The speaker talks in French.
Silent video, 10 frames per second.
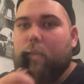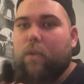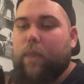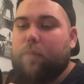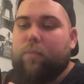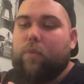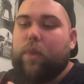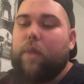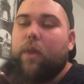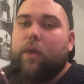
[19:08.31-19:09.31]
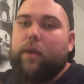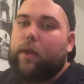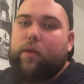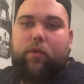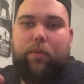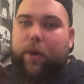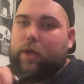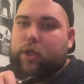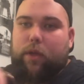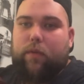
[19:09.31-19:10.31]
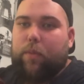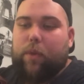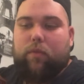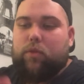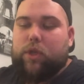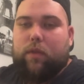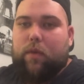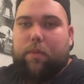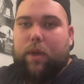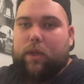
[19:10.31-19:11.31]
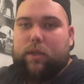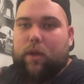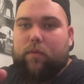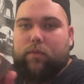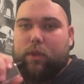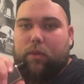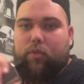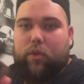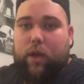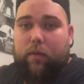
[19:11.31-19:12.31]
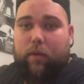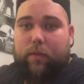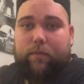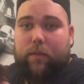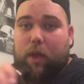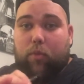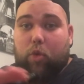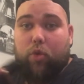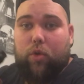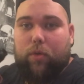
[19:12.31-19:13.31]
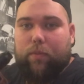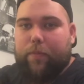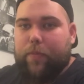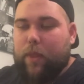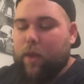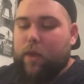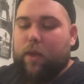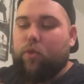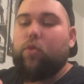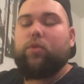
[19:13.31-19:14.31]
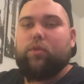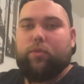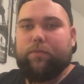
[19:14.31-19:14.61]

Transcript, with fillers: Ouais, vous voyez, faut pas chain vaper. Vous chain vaper avec ça, vous avez plus de lèvres. Elles brûle. Donc,